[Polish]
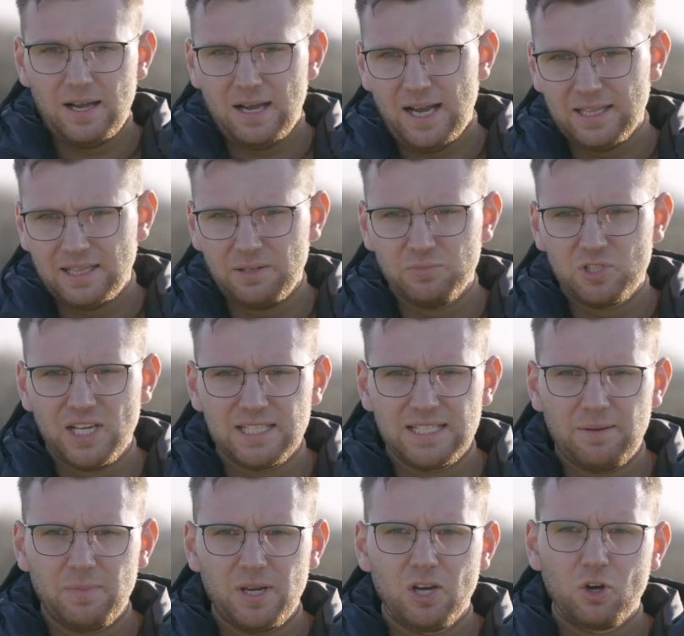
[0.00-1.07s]
A
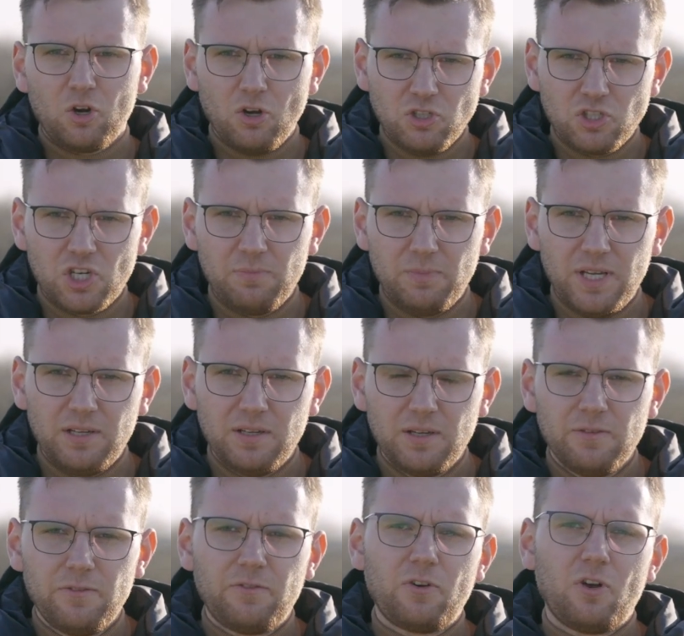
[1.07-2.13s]
tymczasem kończymy
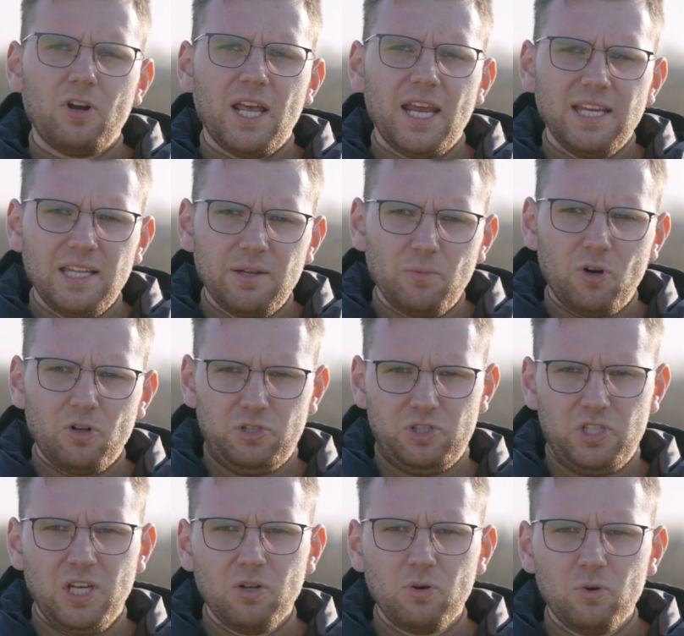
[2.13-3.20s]
w kolejnym
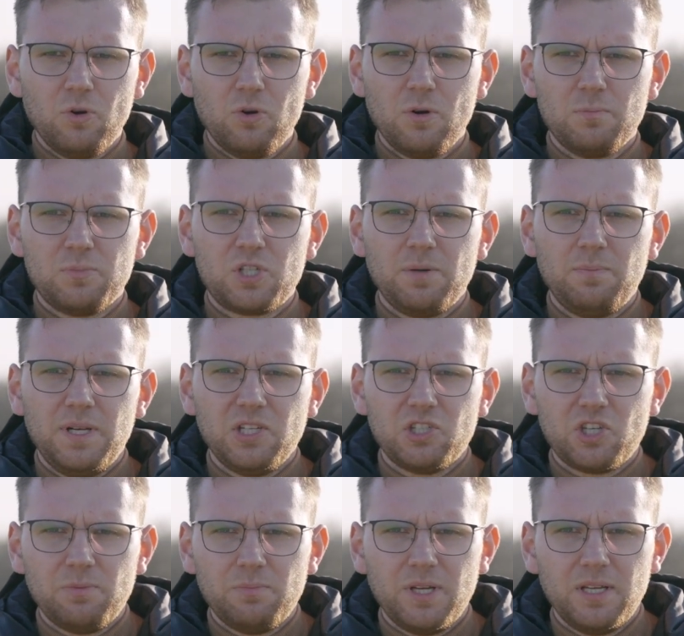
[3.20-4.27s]
odcinku
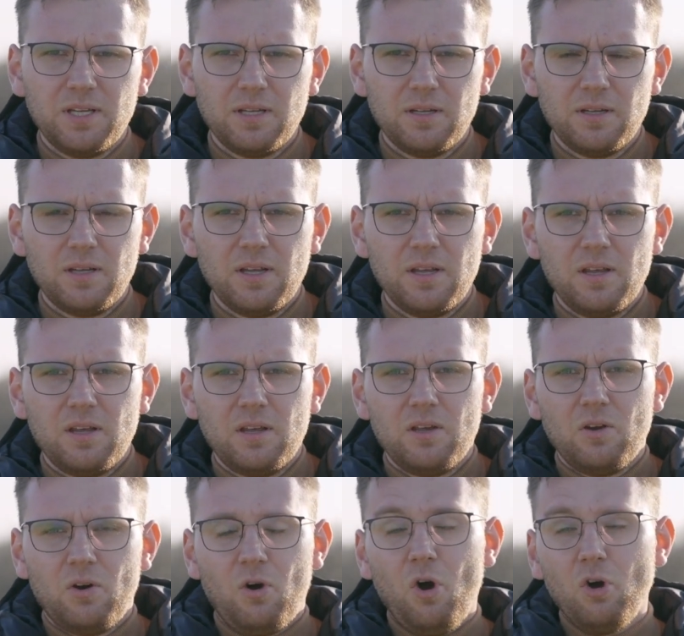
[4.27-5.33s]
przybliżymy,
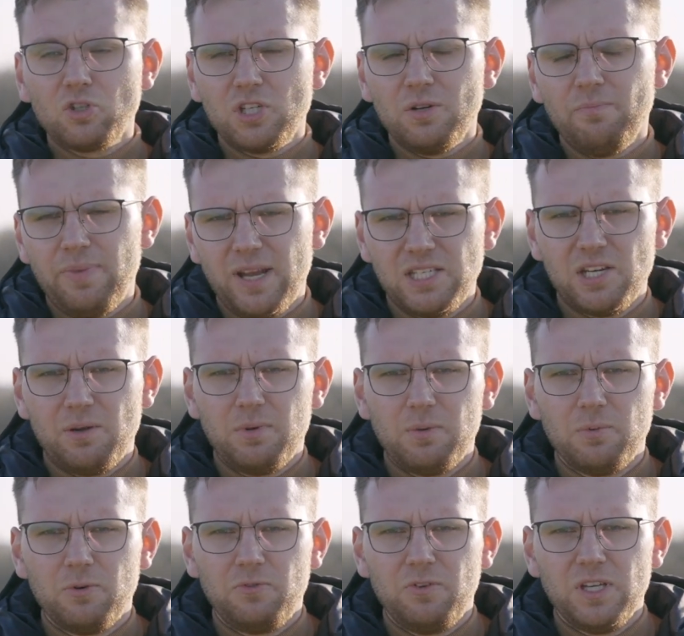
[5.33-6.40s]
o czym będziemy
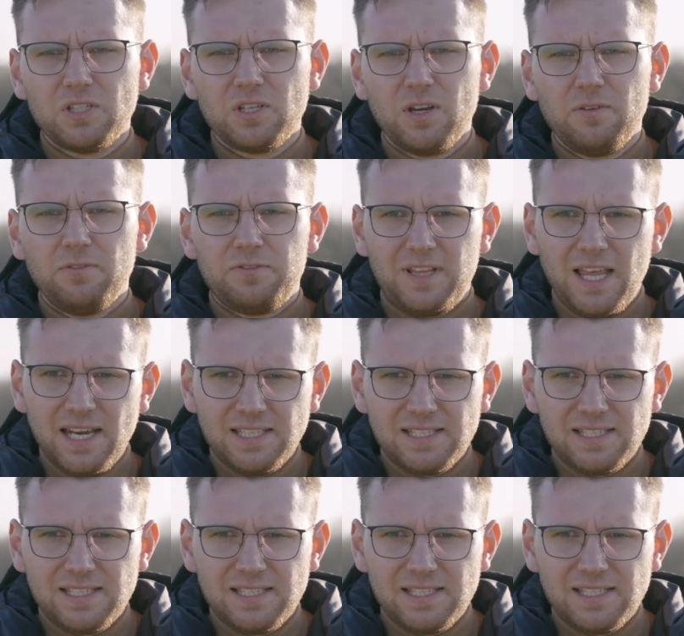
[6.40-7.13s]
mówić w tej